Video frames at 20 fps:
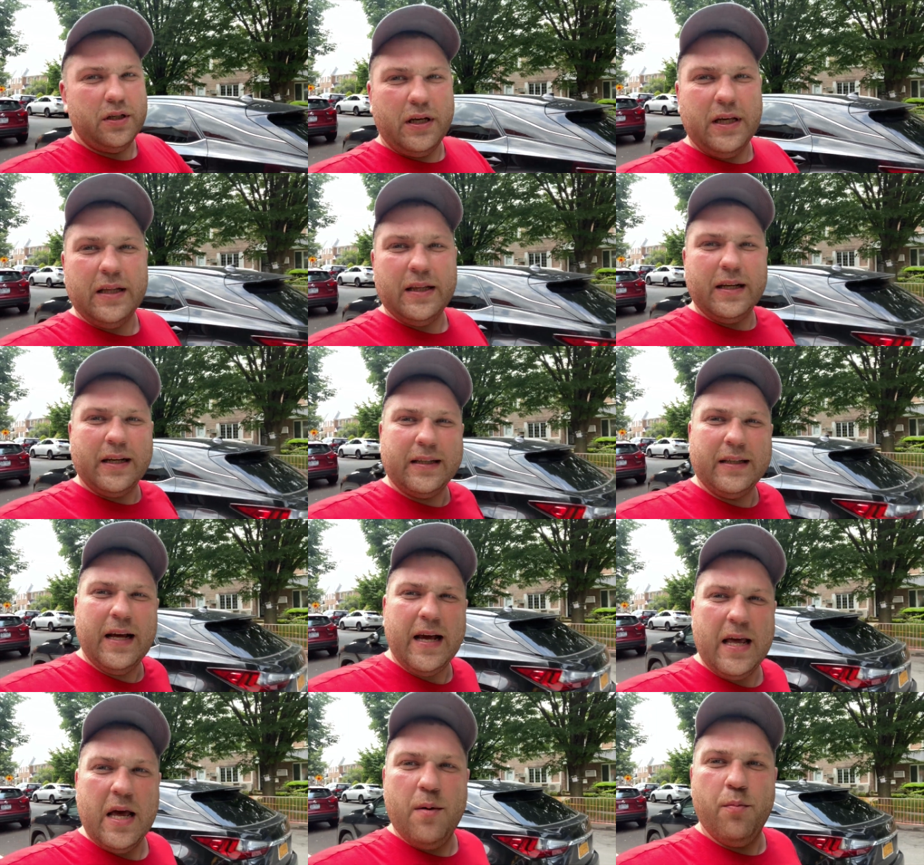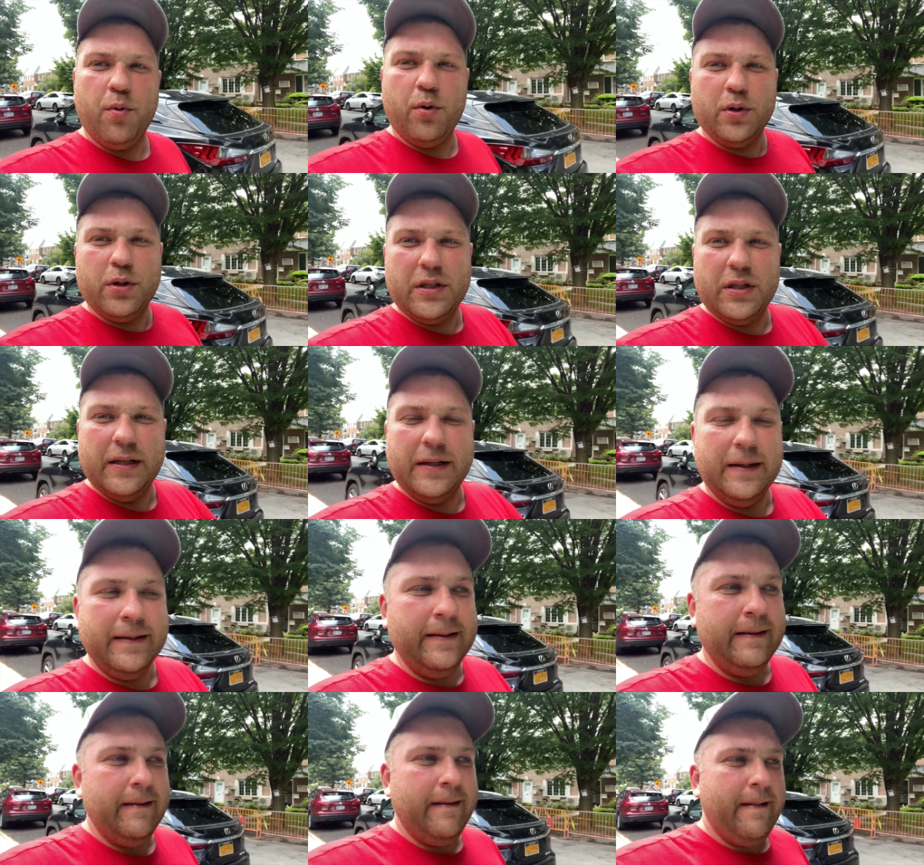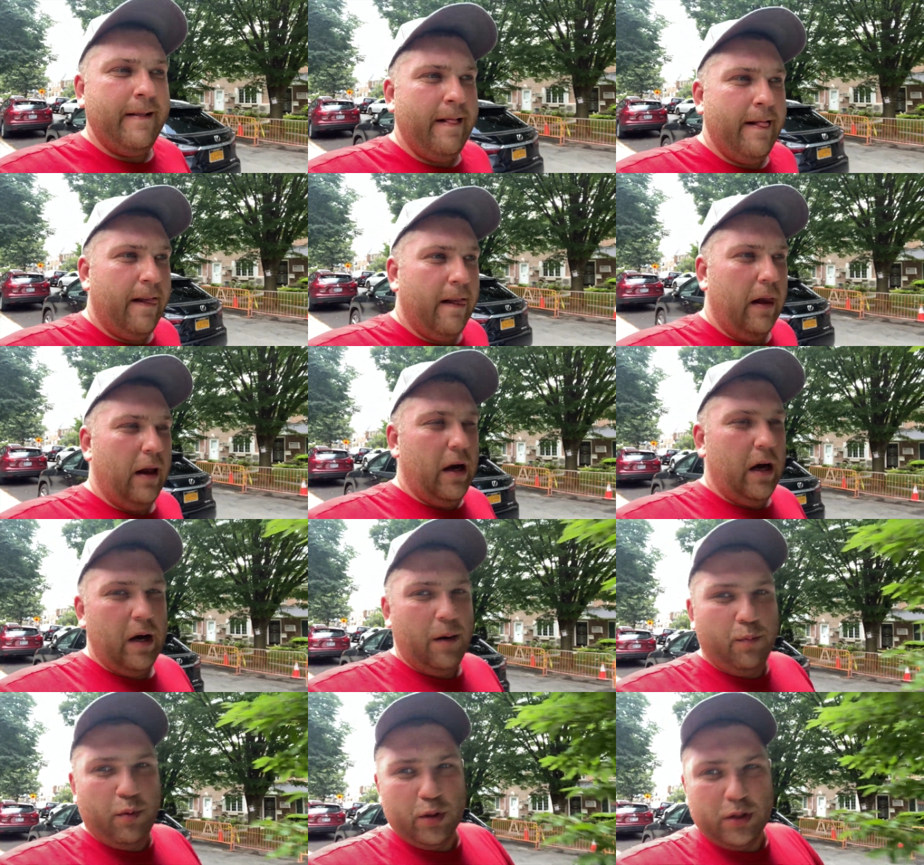И тогда я просто
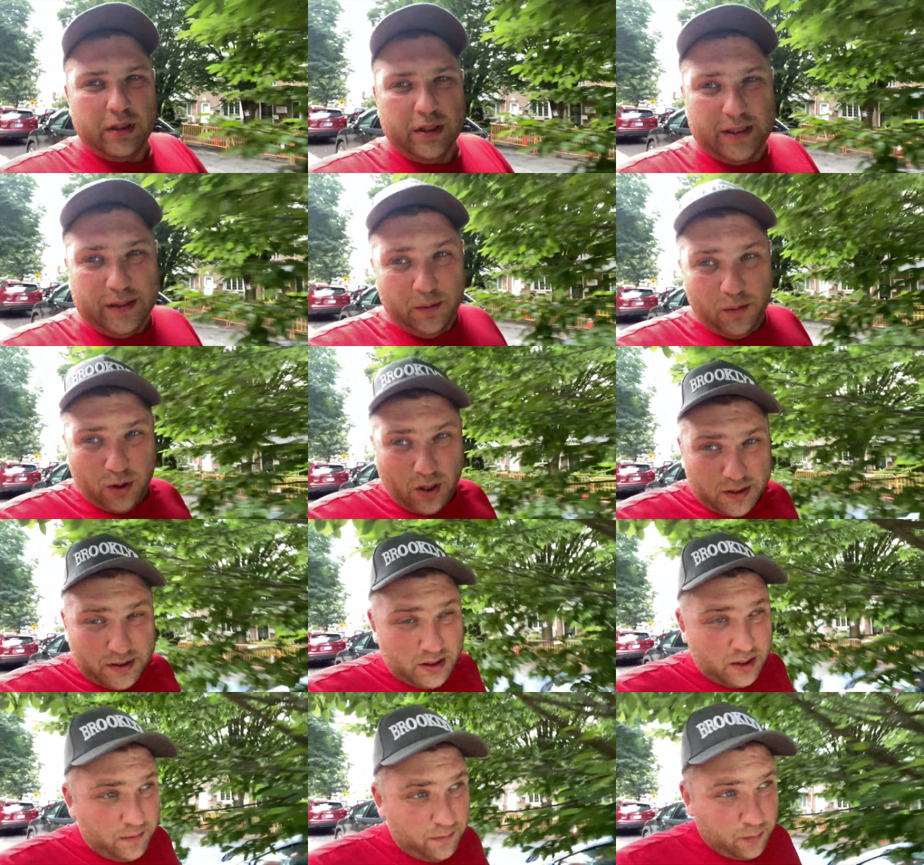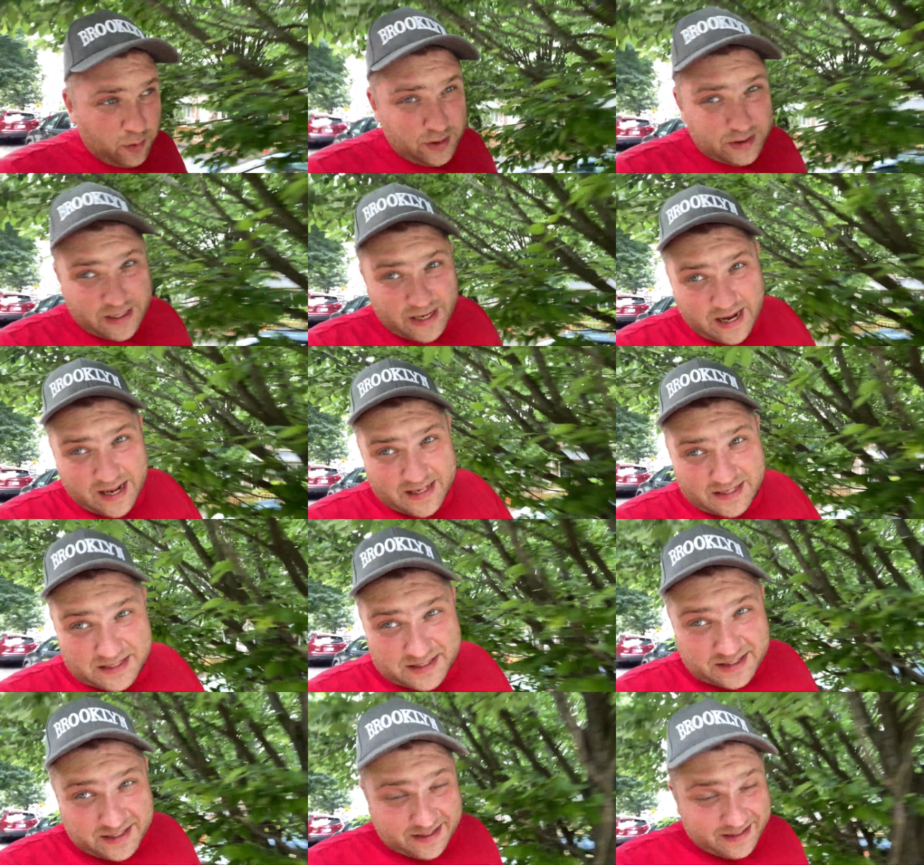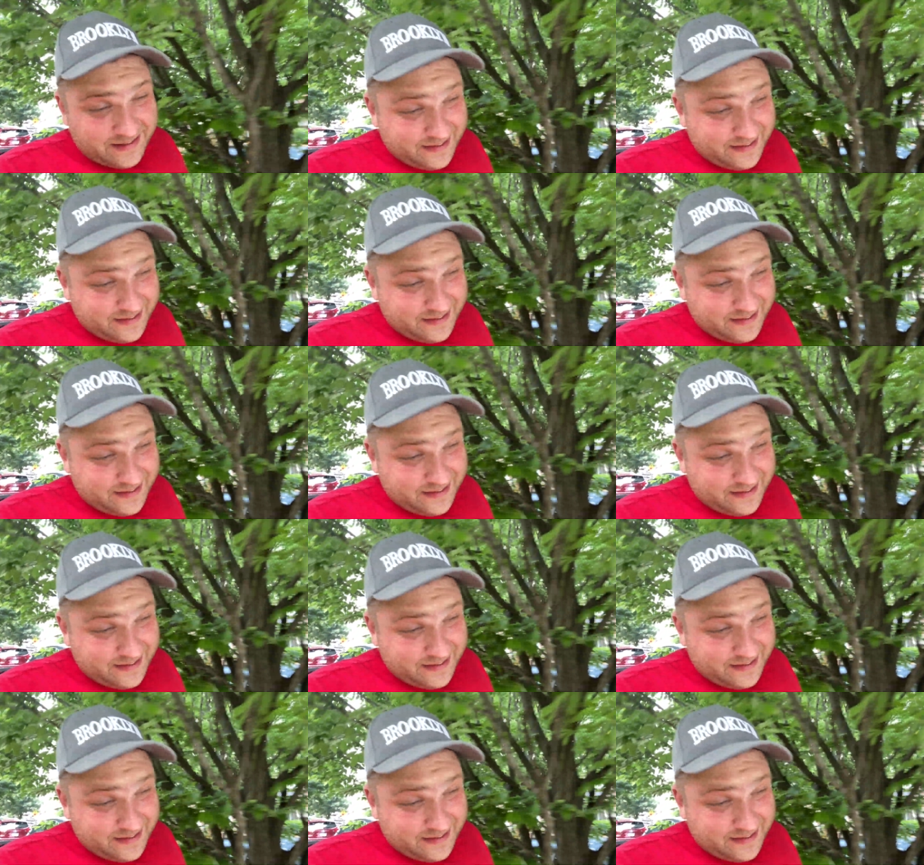а, после того, как телефон зарядится,